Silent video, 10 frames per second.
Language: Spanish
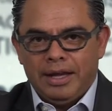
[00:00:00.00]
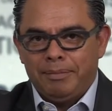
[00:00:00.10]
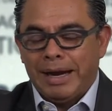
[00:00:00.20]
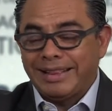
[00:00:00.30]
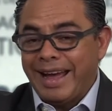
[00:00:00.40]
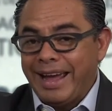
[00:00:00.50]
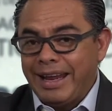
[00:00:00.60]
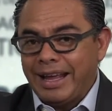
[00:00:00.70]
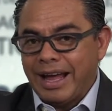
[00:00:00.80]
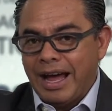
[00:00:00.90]
Marta
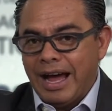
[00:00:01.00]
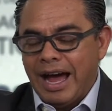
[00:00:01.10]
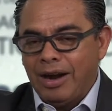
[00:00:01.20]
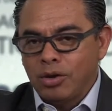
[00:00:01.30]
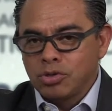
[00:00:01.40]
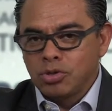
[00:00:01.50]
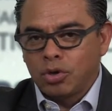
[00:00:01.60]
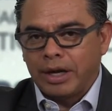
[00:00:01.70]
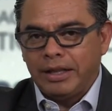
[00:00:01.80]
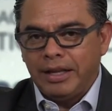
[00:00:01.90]
Erika
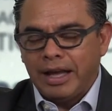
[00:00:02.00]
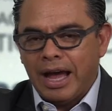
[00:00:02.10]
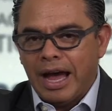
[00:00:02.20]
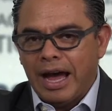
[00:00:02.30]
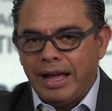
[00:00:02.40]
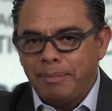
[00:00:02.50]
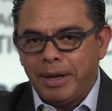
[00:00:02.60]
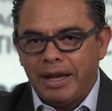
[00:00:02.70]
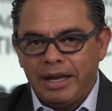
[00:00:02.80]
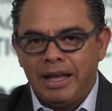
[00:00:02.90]
Alonso critica a
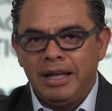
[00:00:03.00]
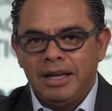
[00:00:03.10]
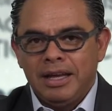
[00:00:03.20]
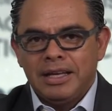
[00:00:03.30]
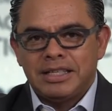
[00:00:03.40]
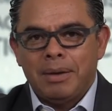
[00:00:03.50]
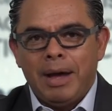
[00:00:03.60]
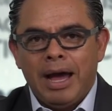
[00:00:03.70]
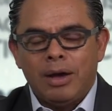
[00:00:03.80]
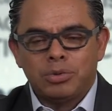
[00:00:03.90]
EPN, se
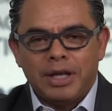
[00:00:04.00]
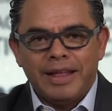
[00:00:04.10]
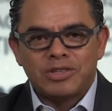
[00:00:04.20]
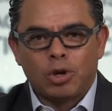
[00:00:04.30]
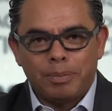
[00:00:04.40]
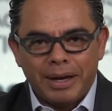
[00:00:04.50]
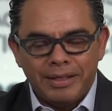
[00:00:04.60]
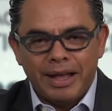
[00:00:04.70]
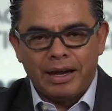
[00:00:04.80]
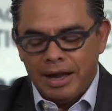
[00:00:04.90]
va a usted a
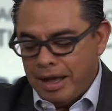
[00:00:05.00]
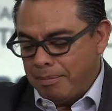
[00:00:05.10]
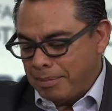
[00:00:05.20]
sorprender.